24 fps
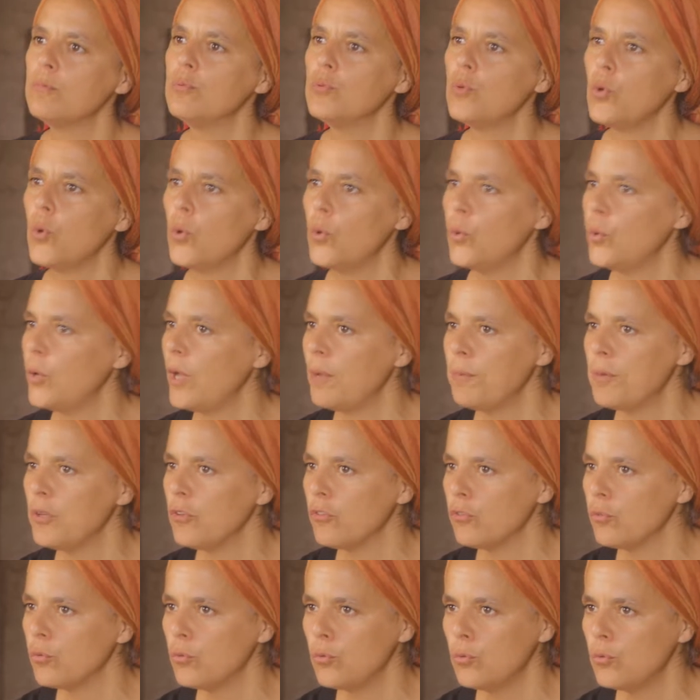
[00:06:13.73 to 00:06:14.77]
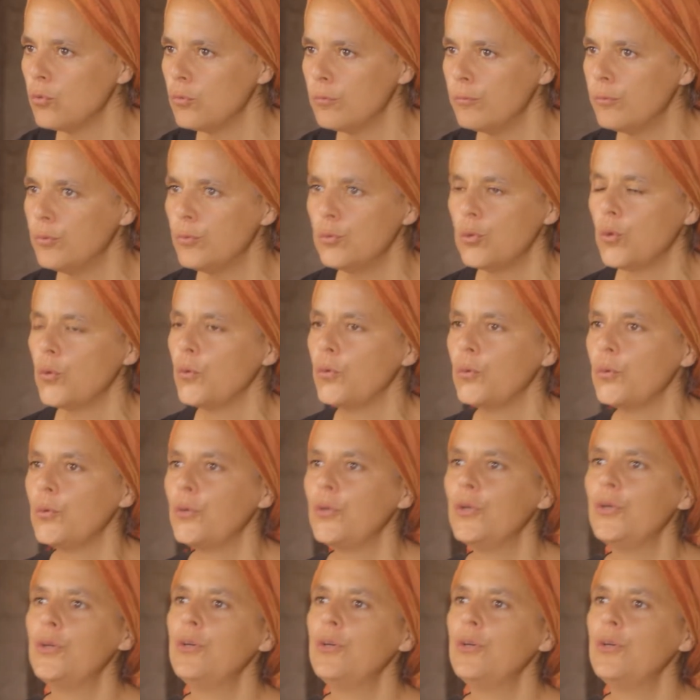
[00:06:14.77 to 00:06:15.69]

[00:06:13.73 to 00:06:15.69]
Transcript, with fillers: pour euh, la maison, pour euh,